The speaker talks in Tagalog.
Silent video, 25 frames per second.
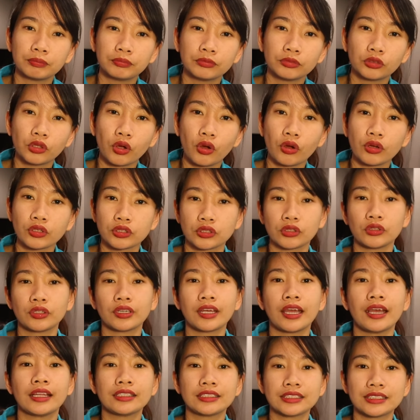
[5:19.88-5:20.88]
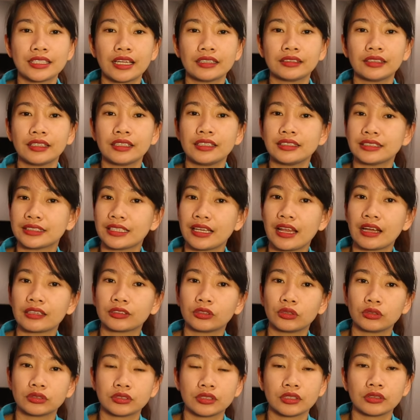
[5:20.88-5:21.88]
dogs or cats natin is
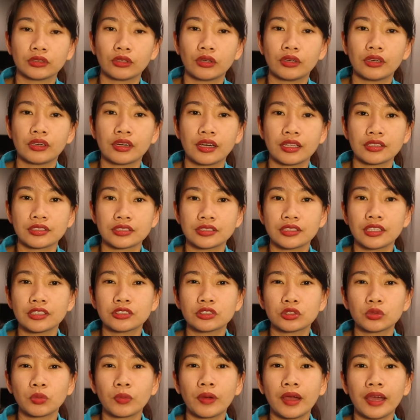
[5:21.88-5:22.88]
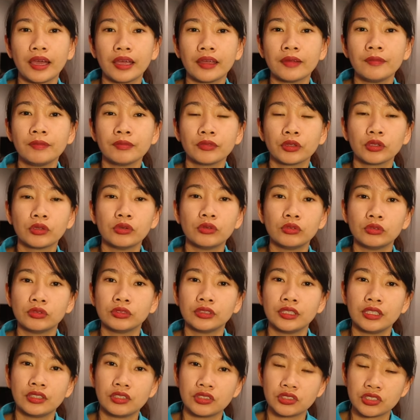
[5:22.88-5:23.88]
lactose intolerance. That's why,
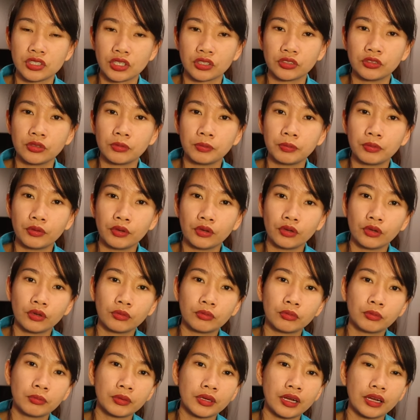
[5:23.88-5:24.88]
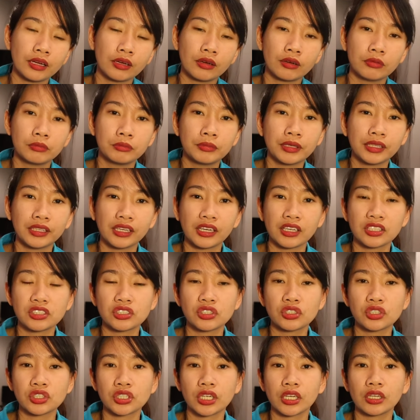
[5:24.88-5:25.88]
kung i-check nyo po,
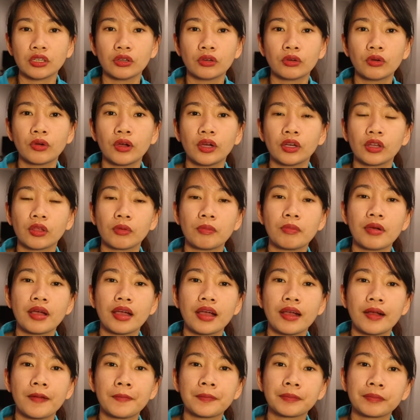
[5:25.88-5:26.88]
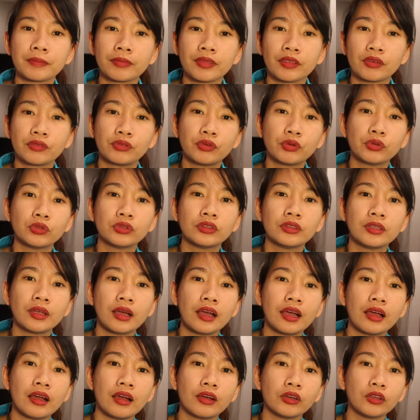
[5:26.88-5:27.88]
magre-research kayo kung ano yung mga food
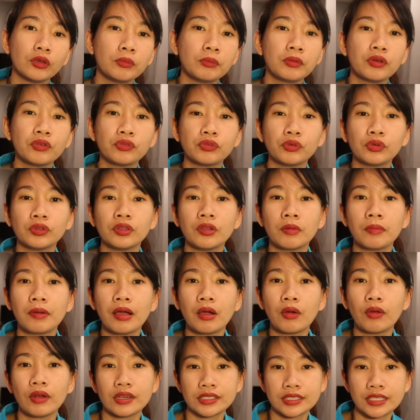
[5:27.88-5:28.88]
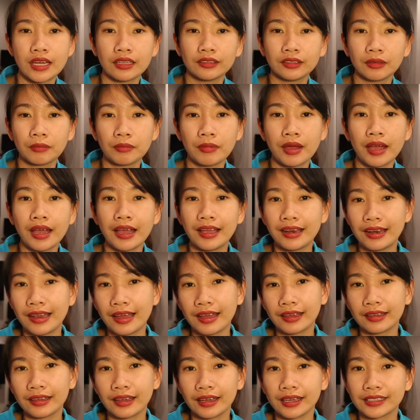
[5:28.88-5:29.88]
na, human food na bawal sa ating mga
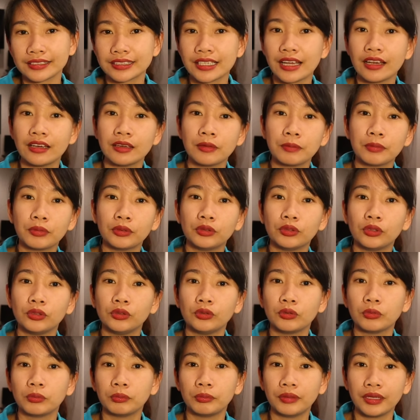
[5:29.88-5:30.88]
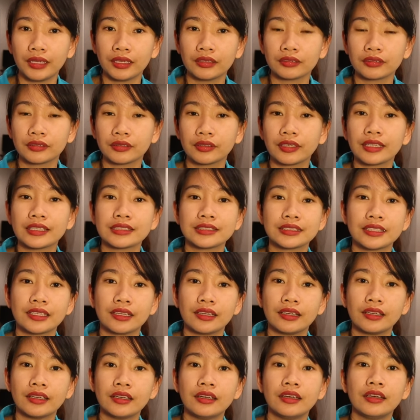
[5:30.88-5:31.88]
alaga, kasali po doon yung milk.
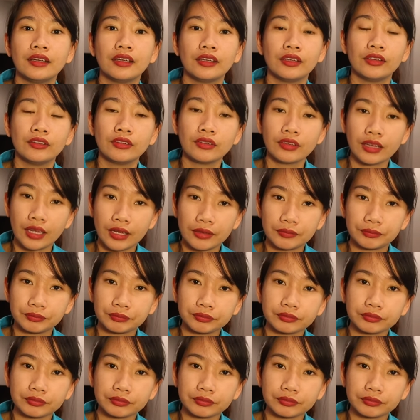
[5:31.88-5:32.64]
Kasi, yun nga,